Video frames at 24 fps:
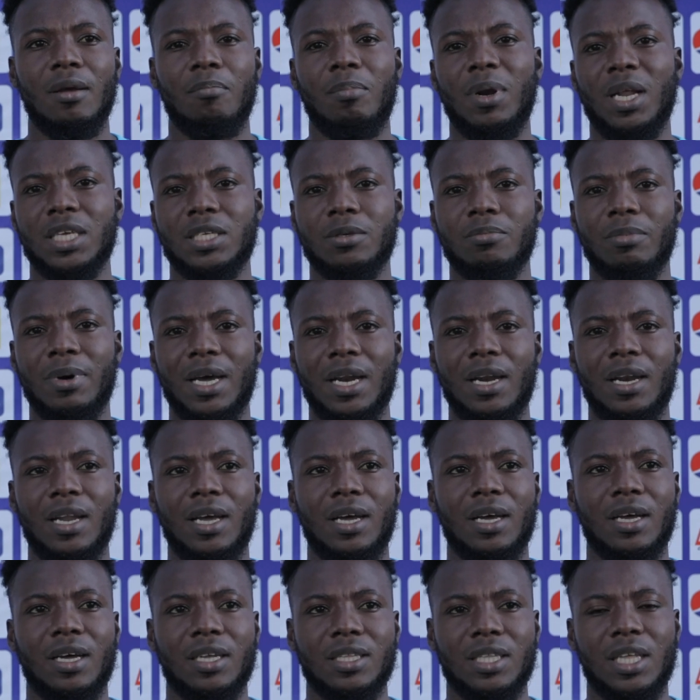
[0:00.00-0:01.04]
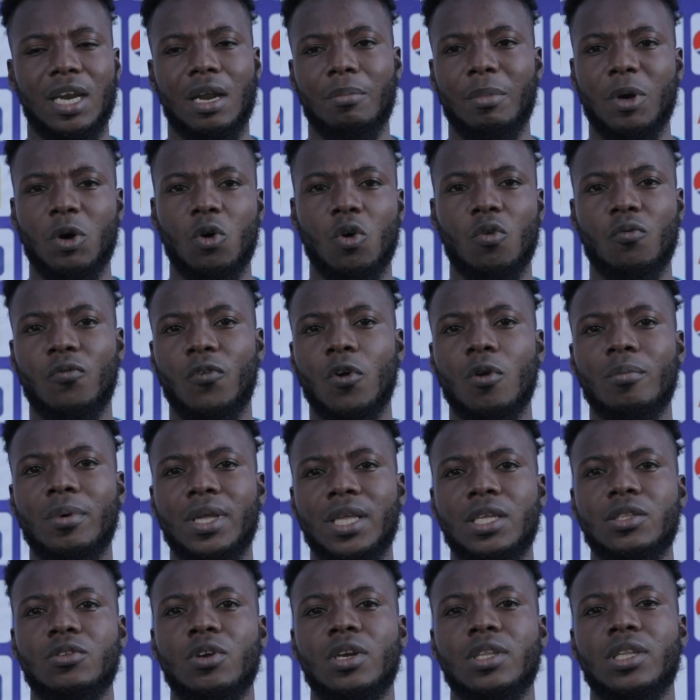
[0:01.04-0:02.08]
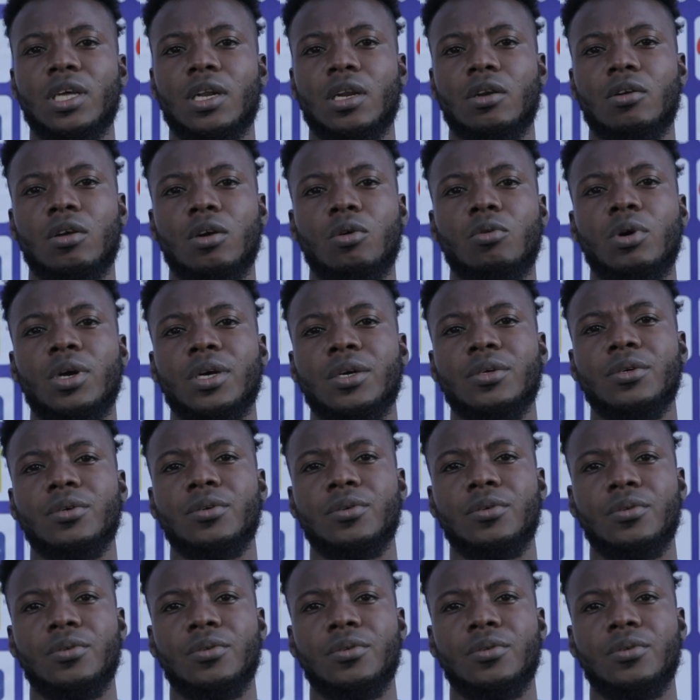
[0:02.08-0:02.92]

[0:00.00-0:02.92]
plasmarla de la mejor forma dentro del terreno de juego.